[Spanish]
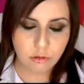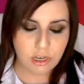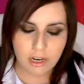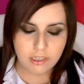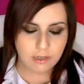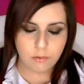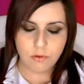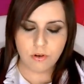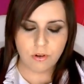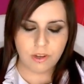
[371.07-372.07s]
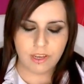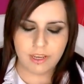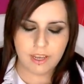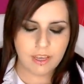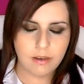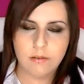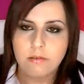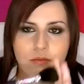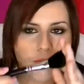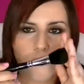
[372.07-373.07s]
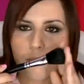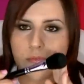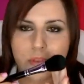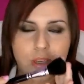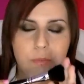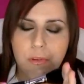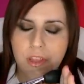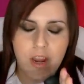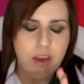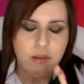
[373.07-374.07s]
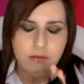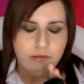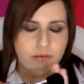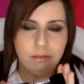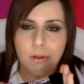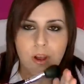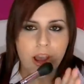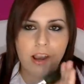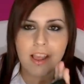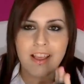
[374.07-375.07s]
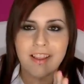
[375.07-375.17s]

usaré seguro. Es que si pudierais tocarla,